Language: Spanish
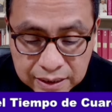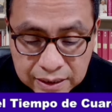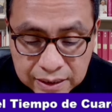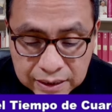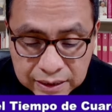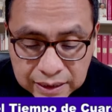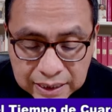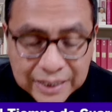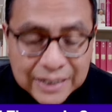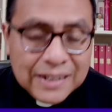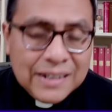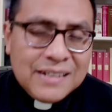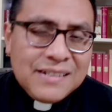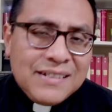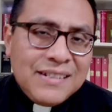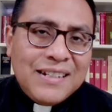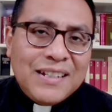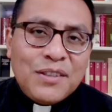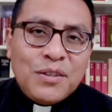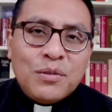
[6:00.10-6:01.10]
¿Qué quiere
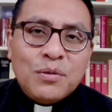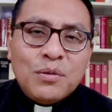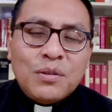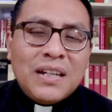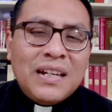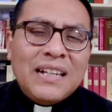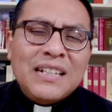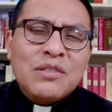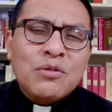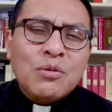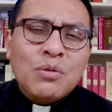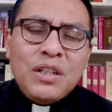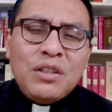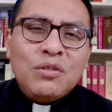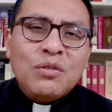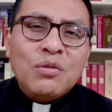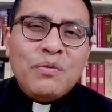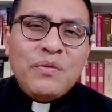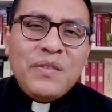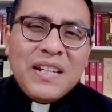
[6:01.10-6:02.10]
decir esto? Que
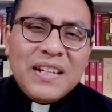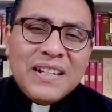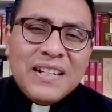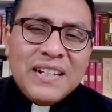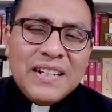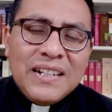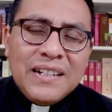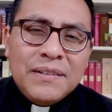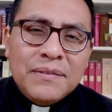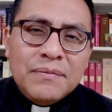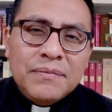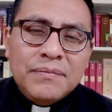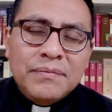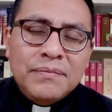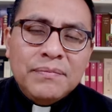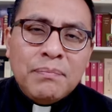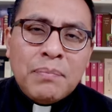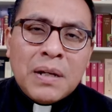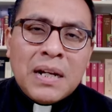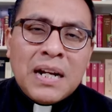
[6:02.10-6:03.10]
Jesucristo viene para